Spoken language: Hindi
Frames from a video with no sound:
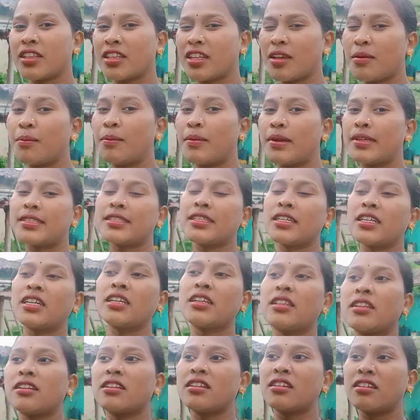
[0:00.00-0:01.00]
तो मस्त ना
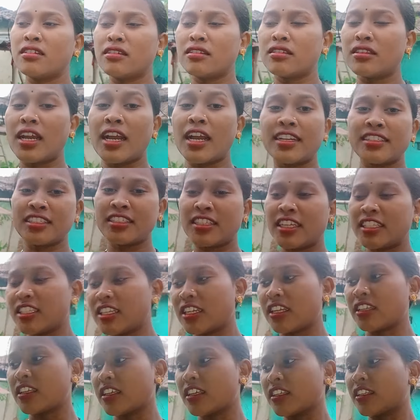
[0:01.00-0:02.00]
ताज़ा
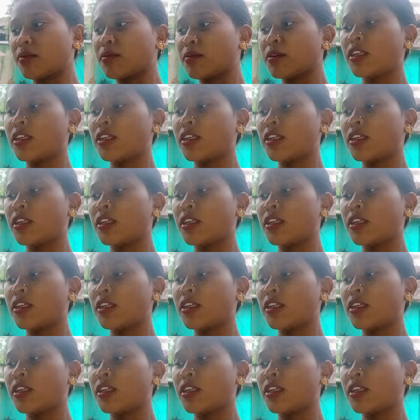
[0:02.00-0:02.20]
ताज़ा रस एकदम